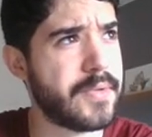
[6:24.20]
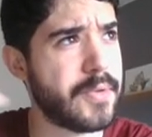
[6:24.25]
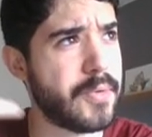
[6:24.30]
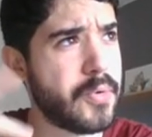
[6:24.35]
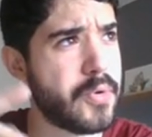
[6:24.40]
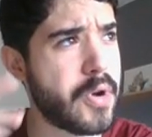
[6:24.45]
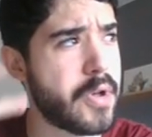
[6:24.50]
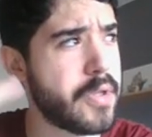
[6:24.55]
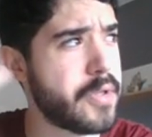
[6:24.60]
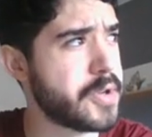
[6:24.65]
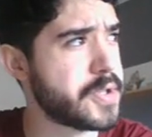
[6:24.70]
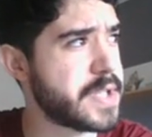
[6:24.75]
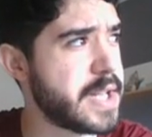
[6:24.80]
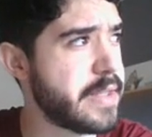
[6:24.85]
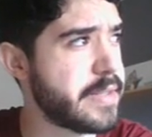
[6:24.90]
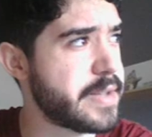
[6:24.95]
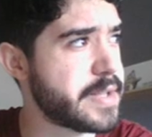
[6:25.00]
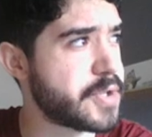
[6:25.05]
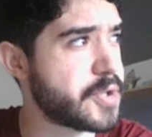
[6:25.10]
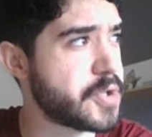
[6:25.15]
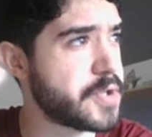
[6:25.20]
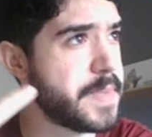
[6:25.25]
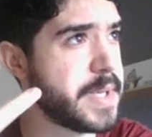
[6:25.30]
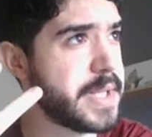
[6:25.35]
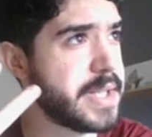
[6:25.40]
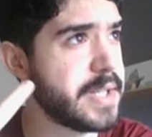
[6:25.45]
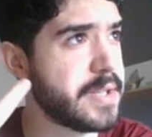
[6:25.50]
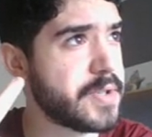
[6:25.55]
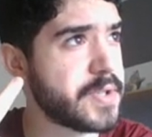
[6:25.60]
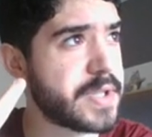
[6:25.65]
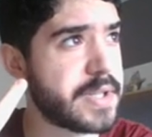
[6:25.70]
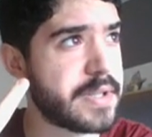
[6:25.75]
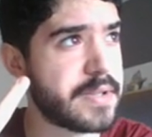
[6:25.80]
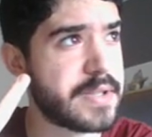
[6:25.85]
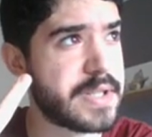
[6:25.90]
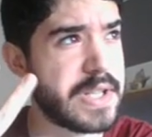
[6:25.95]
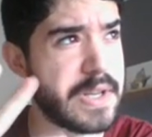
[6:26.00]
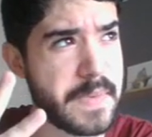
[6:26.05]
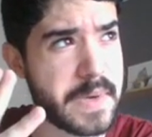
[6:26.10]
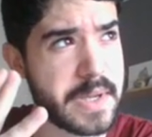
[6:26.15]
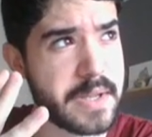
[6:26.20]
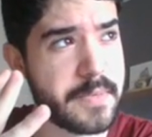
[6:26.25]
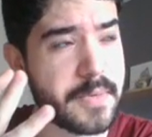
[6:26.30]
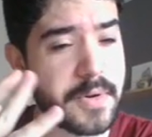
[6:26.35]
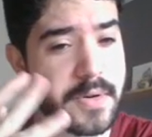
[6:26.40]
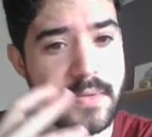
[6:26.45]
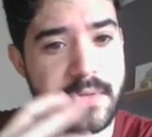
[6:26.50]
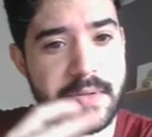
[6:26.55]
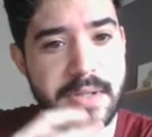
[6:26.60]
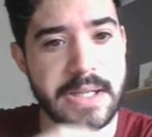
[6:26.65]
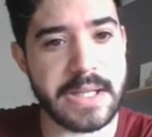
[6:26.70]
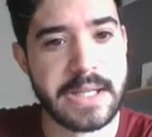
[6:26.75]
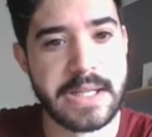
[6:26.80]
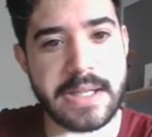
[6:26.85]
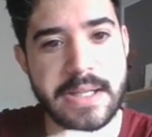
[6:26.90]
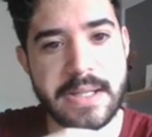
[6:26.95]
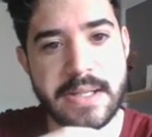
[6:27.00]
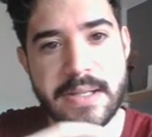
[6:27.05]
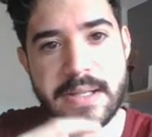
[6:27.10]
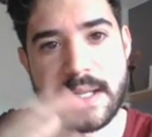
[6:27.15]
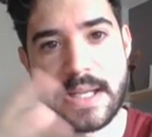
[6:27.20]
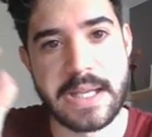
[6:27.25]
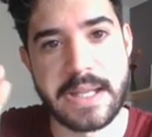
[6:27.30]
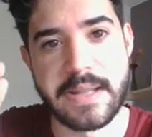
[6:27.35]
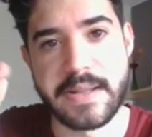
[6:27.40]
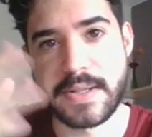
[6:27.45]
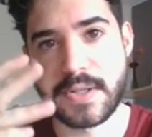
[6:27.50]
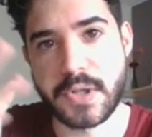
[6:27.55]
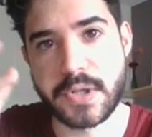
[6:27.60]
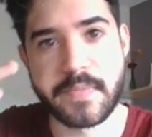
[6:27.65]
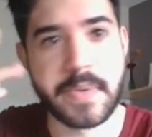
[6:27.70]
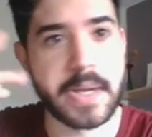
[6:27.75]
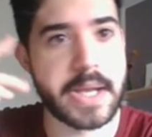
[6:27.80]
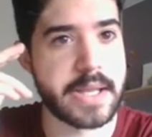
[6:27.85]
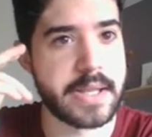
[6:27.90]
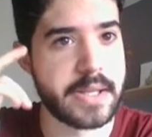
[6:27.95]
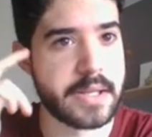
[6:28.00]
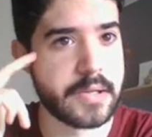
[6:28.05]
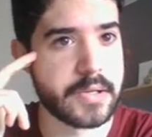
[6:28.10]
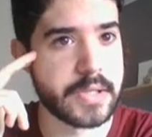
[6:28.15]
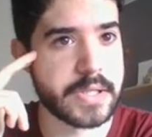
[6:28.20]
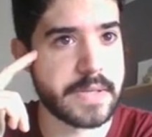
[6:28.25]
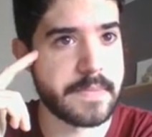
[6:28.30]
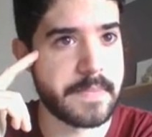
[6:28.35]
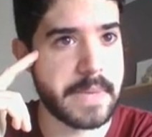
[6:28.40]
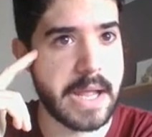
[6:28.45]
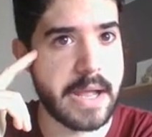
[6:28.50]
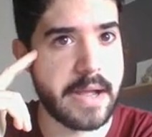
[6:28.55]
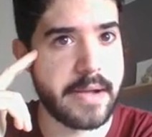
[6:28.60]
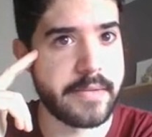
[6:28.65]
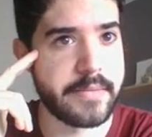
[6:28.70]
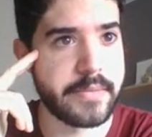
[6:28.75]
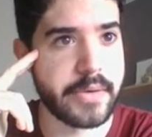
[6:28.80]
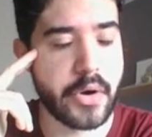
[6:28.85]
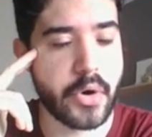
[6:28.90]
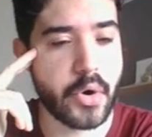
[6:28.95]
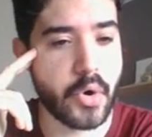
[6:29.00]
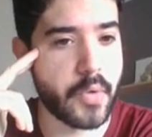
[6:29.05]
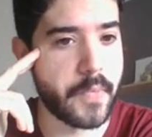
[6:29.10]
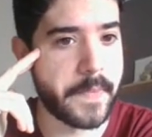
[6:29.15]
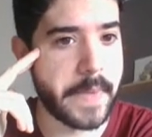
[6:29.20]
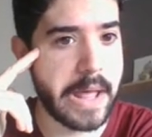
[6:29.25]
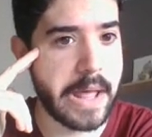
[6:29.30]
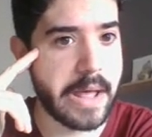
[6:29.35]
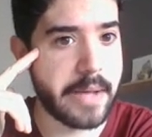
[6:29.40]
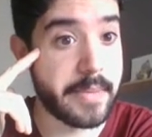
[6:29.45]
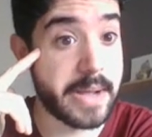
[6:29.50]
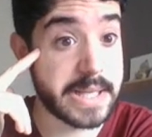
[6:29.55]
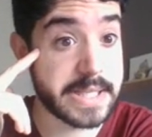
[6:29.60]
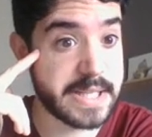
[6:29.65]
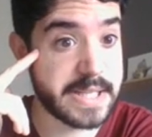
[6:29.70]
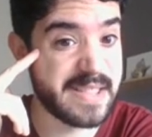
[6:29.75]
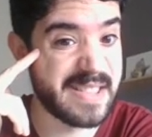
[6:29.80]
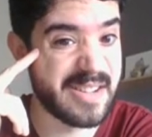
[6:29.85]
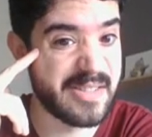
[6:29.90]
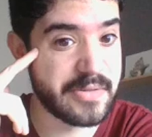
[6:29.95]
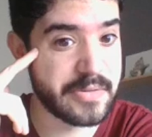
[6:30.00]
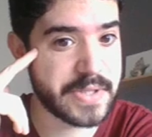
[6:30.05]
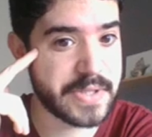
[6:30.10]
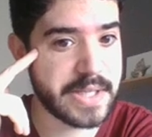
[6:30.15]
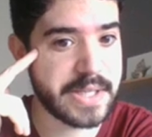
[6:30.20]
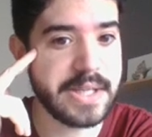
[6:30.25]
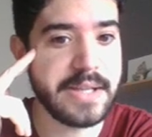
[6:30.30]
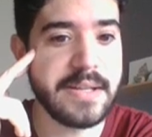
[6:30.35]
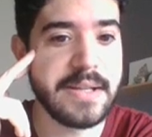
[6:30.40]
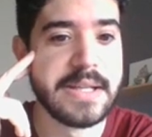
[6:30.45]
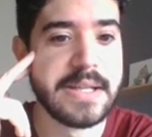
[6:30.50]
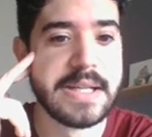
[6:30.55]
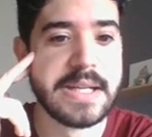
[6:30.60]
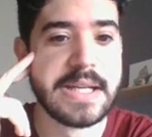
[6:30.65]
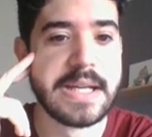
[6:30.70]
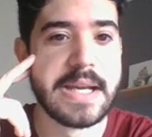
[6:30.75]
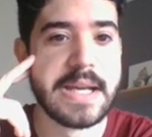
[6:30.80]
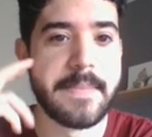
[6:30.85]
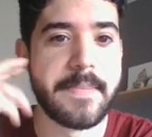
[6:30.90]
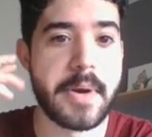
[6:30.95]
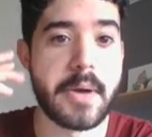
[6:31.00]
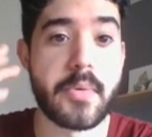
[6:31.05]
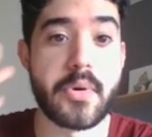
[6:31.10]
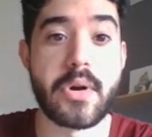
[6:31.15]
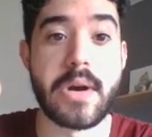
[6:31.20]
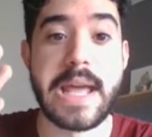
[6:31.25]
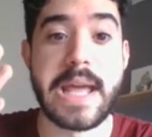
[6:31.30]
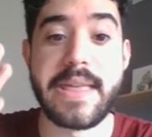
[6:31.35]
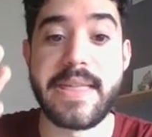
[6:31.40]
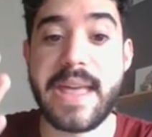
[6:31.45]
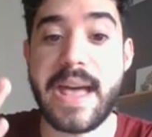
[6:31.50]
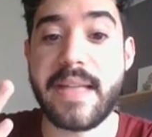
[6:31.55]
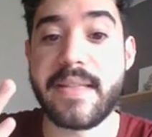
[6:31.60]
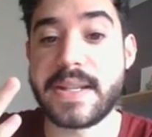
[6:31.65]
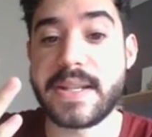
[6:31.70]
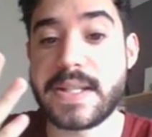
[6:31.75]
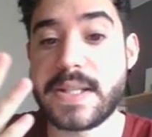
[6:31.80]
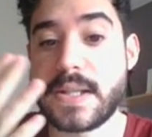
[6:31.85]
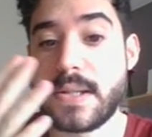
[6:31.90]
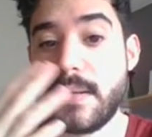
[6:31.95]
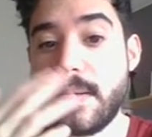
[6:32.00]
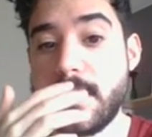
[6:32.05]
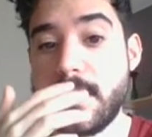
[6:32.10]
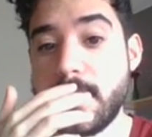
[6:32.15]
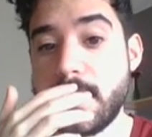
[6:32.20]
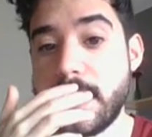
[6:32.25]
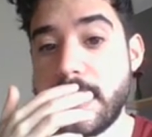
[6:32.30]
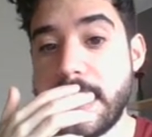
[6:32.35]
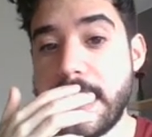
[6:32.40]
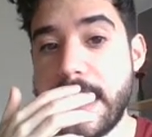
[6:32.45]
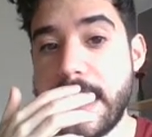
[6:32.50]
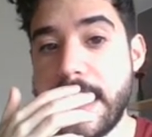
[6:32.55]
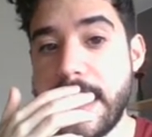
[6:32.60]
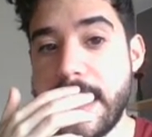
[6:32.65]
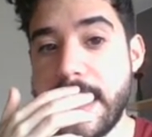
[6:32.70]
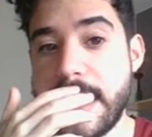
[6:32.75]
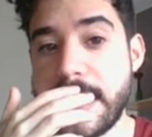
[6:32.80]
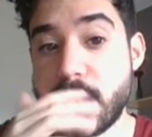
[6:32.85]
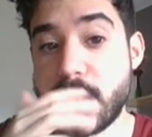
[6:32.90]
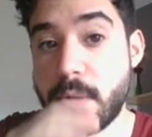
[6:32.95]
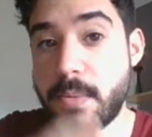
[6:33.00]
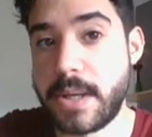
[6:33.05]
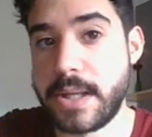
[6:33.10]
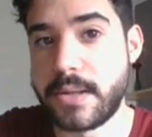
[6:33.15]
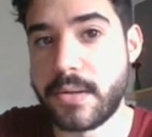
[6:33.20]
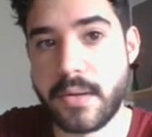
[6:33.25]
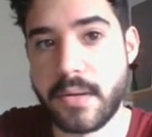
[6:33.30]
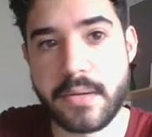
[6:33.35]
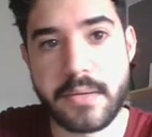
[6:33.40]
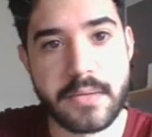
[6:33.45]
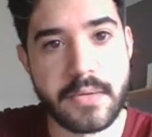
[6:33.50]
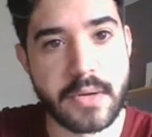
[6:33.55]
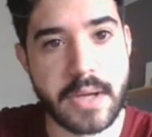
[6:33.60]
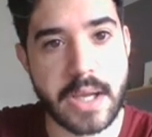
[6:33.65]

uno o dos DLCs cosméticos, si no me equivoco, eh, de estos pequeñitos, en plan ropa básica o no sé qué. Pero bueno, la idea de esto, sobre todo, lo